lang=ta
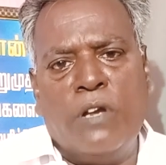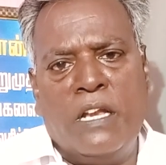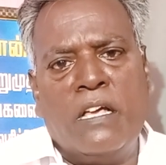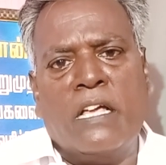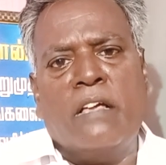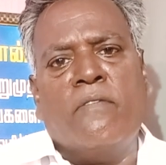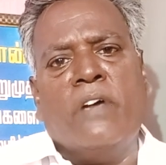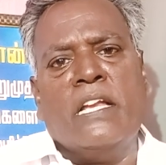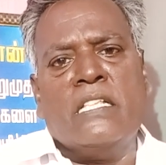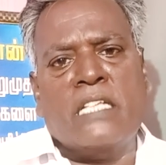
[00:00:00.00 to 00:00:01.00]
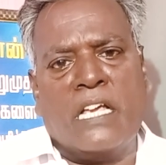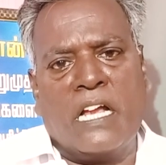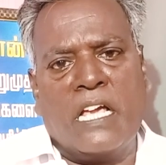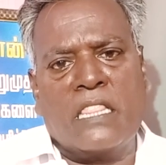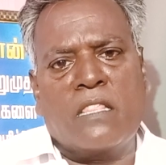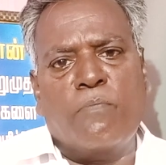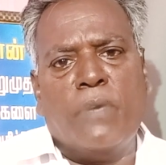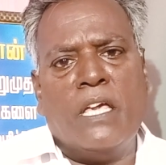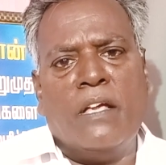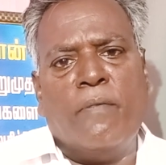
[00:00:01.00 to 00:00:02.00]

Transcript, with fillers: கோயிலில் வேலை செய்கிறான் என் தம்பி